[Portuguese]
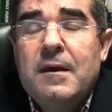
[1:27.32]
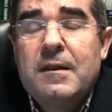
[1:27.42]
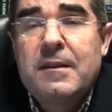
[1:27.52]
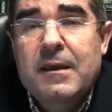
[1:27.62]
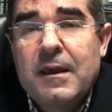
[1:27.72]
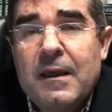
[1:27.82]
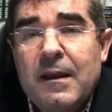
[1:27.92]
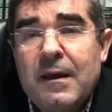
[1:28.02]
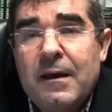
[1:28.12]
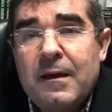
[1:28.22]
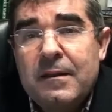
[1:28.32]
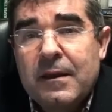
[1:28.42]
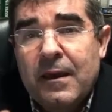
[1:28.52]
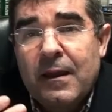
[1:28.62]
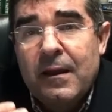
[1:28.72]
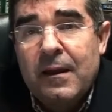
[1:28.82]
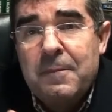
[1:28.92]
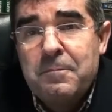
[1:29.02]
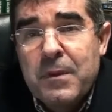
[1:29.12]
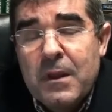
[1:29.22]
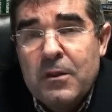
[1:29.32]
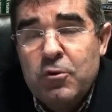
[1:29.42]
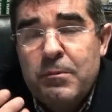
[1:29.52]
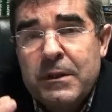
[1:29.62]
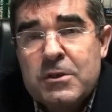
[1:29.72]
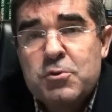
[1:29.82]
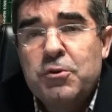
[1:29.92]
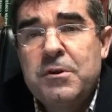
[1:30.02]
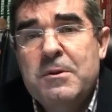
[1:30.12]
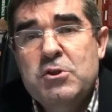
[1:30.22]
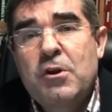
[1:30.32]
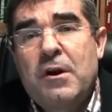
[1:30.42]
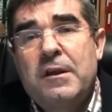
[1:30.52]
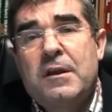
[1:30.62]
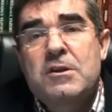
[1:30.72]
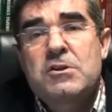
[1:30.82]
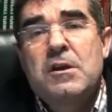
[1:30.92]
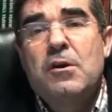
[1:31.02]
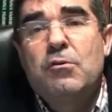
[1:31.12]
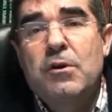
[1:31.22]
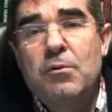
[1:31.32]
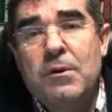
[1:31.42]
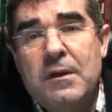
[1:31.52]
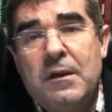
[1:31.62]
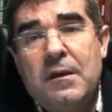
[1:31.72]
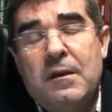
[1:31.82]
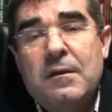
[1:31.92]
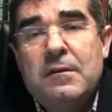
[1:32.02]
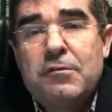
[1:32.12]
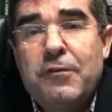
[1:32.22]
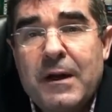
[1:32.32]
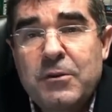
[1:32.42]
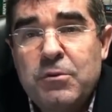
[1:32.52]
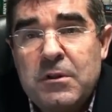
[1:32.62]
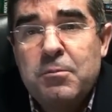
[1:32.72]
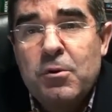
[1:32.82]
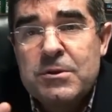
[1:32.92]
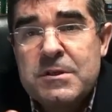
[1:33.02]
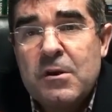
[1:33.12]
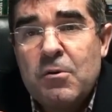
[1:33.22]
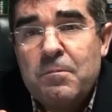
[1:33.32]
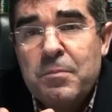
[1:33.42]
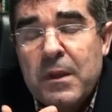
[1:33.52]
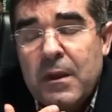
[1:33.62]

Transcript: daquela, daquela de uma das últimas crónicas que eu, que eu aqui de facto tive consigo,